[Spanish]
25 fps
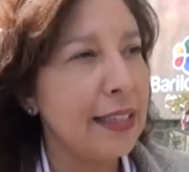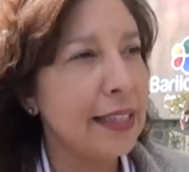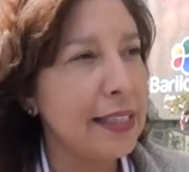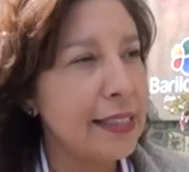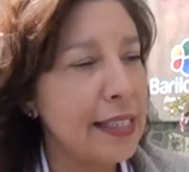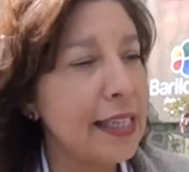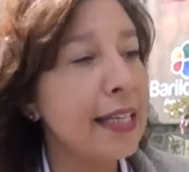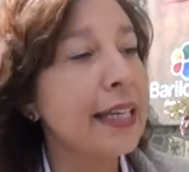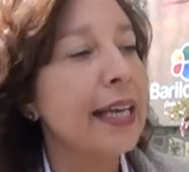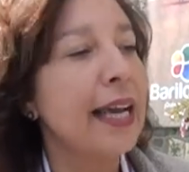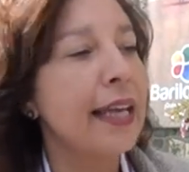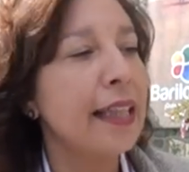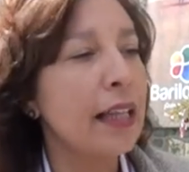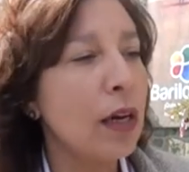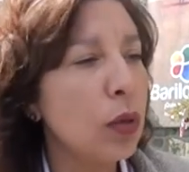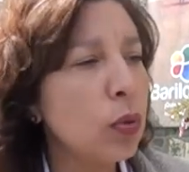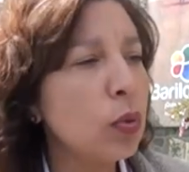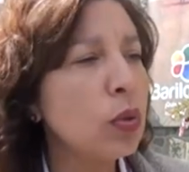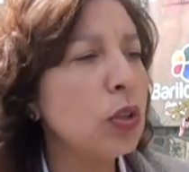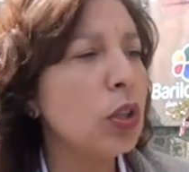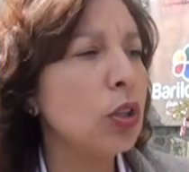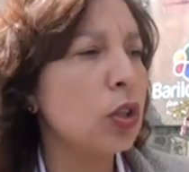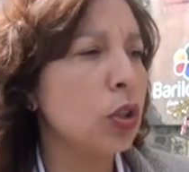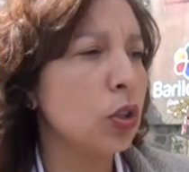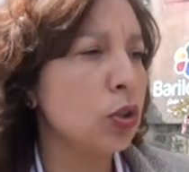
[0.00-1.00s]
Es decir, cada
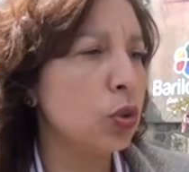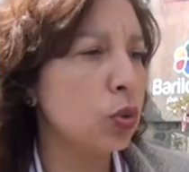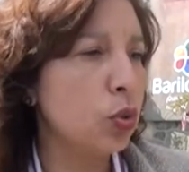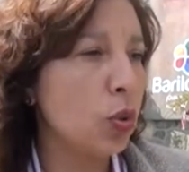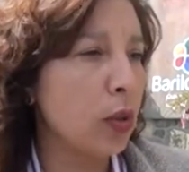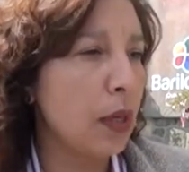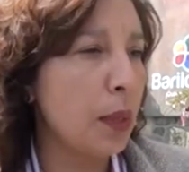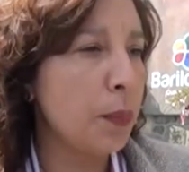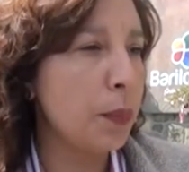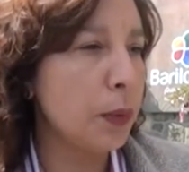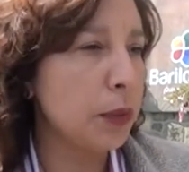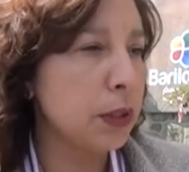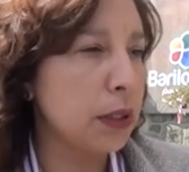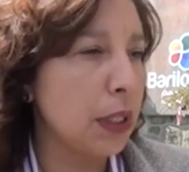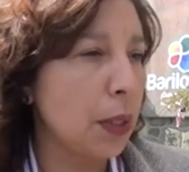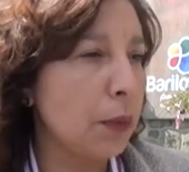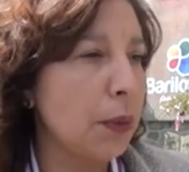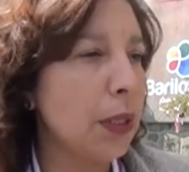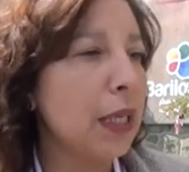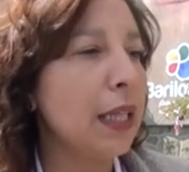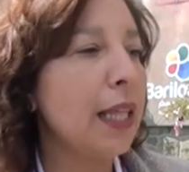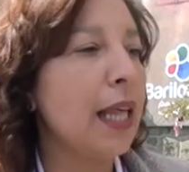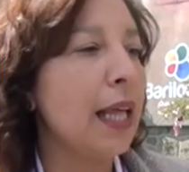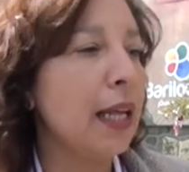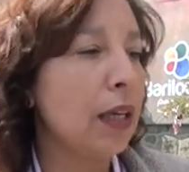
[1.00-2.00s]
uno con su
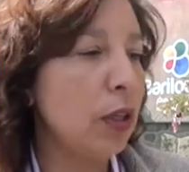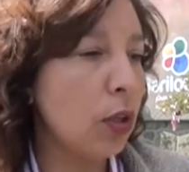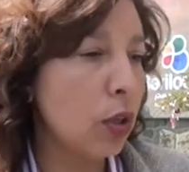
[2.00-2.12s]
responsabilidad.